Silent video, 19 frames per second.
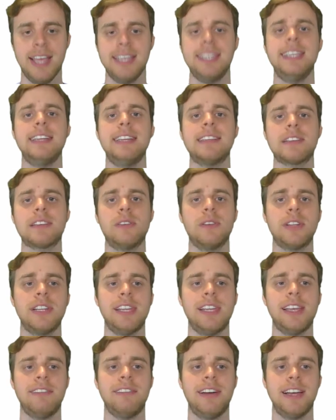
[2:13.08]
Hier ist
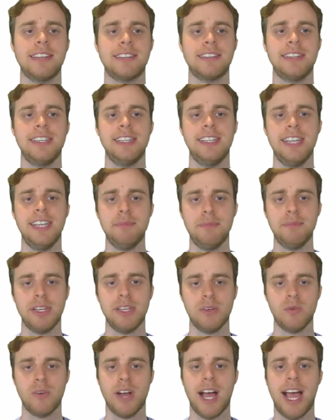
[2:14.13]
glücklicherweise die
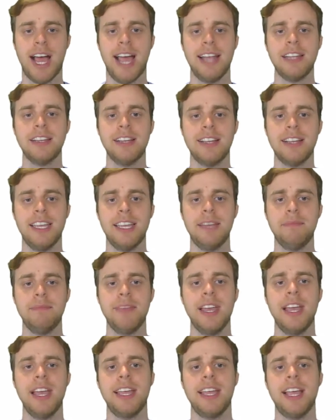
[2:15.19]
Nebenbedingung
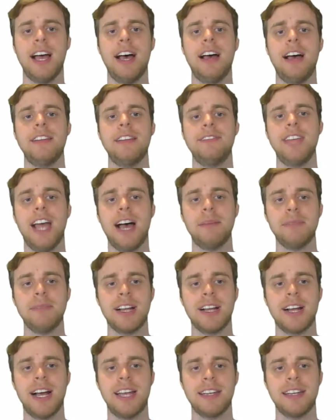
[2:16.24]
angegeben. Ja, wir haben
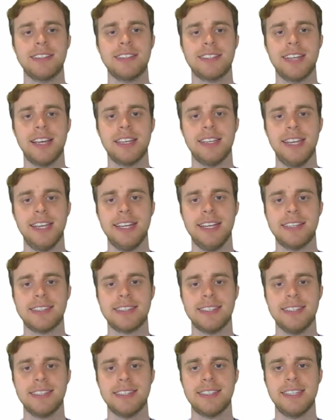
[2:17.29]
ja gerade gesagt,
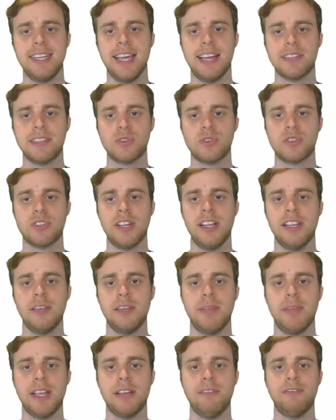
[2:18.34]
x ist die
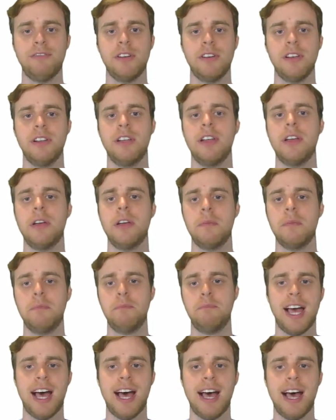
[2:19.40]
herzustellende Menge von
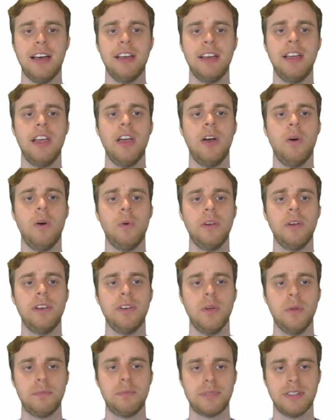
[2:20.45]
a
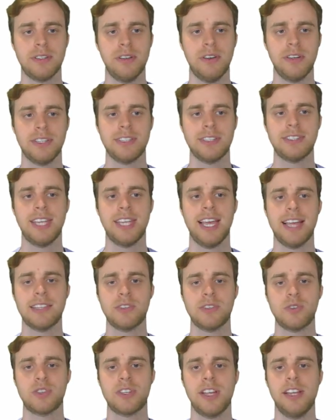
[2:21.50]
und y ist die
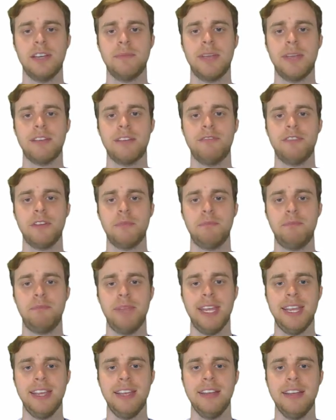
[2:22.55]
herzustellende Menge von
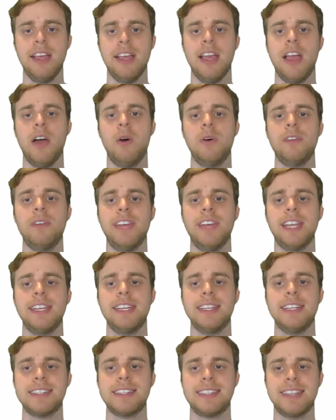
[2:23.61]
b. Und wenn
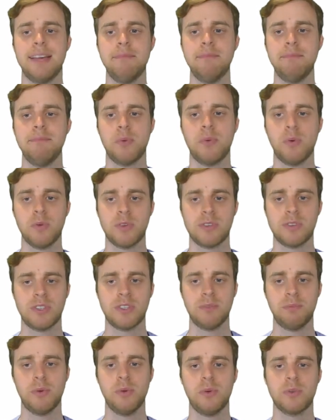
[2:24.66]
die
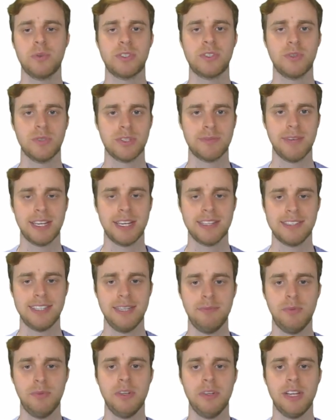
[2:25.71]
Gesamtproduktionsmenge
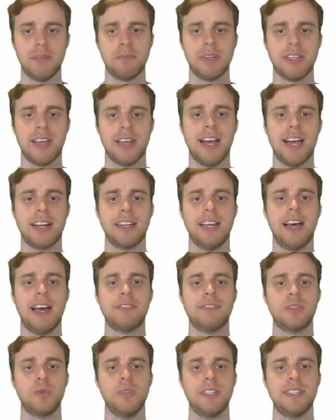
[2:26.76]
700 betragen
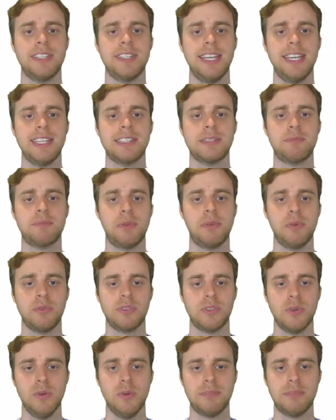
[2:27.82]
darf, so ist x
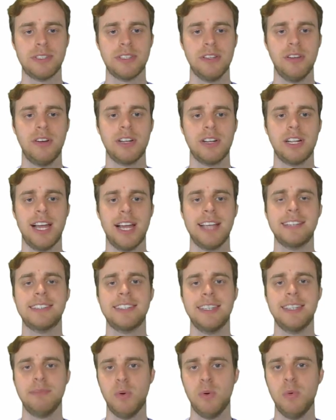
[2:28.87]
plus y gleich
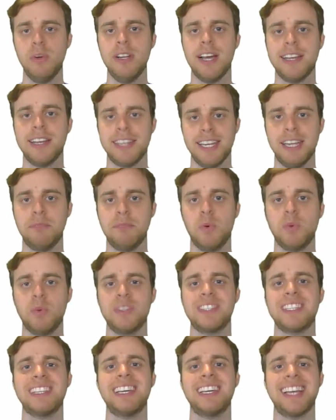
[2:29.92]
700 eben
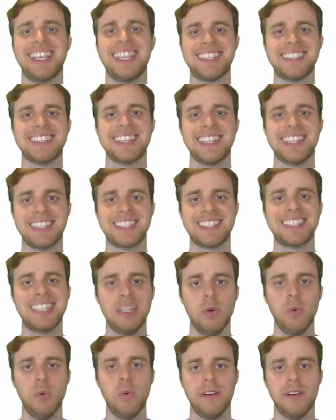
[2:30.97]
unsere
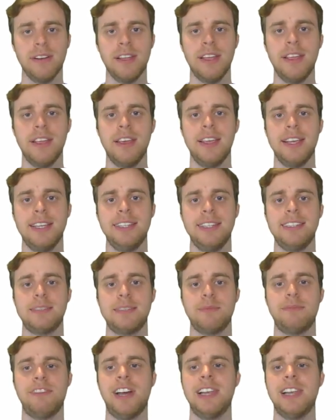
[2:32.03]
Restriktion in
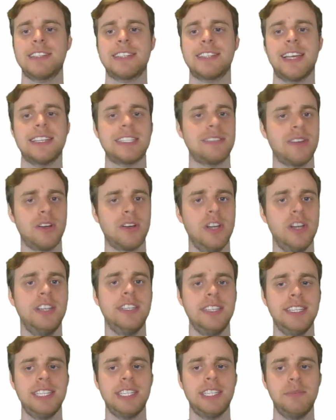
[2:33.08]
diesem Fall. Das heißt, wir
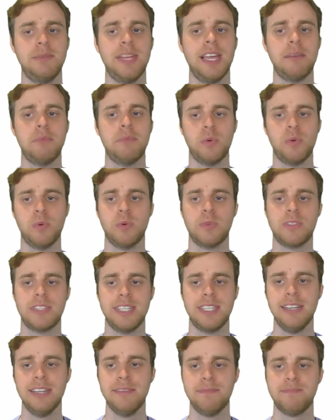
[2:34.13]
können nicht mehr
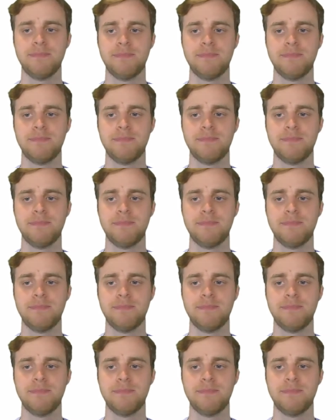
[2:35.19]
produzieren.